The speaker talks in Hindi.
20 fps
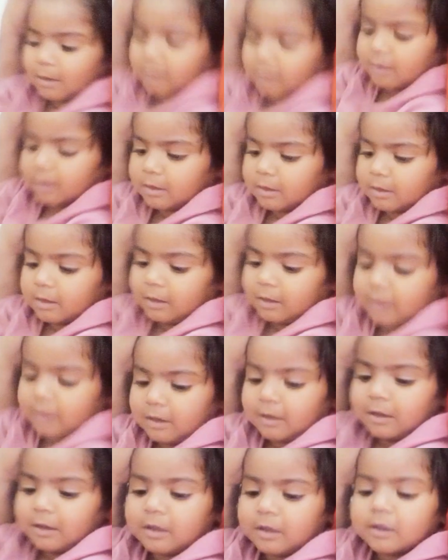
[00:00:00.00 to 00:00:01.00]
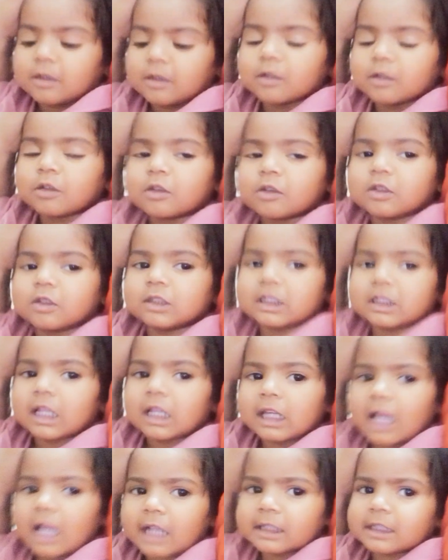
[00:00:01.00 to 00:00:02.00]
कि गुड़िया रानी हो गुड़िया
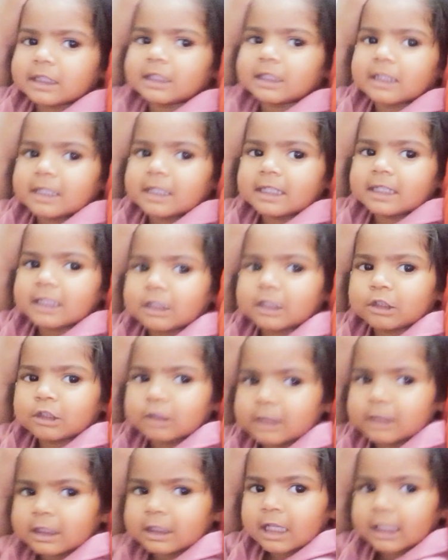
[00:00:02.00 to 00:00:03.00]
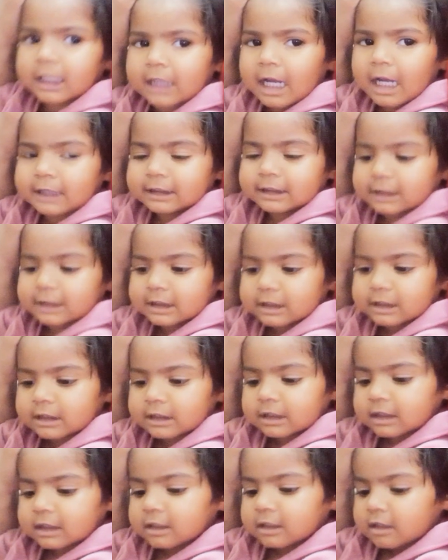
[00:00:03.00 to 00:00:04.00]
नानी नहीं गुड़िया नानी बोल दो
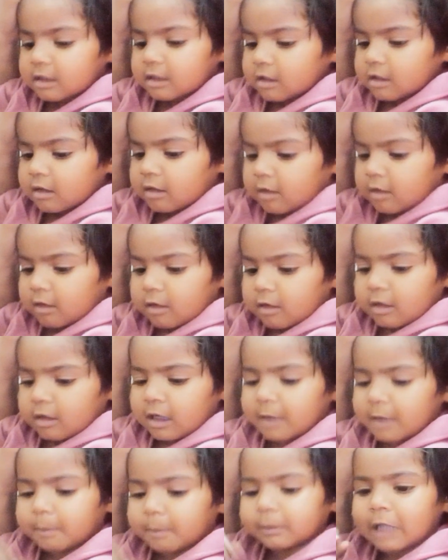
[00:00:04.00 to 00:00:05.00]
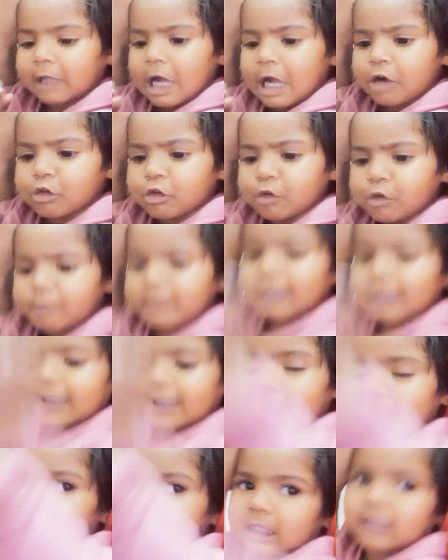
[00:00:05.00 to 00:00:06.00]
हम लाखों में हम लाखों
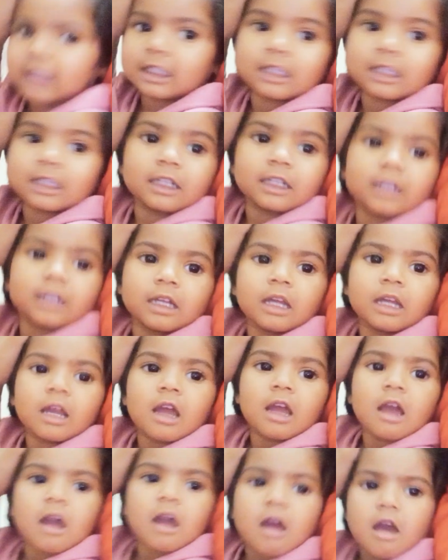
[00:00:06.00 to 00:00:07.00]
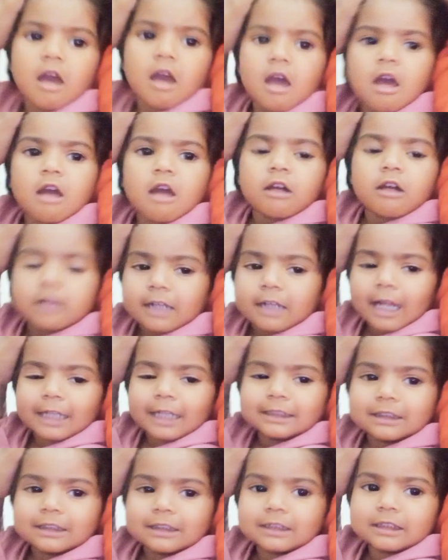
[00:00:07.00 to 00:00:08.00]
में करोड़ों में नहीं हो नहीं
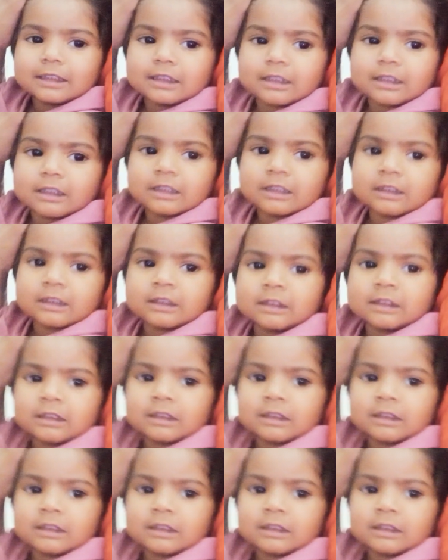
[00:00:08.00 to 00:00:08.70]
क्यों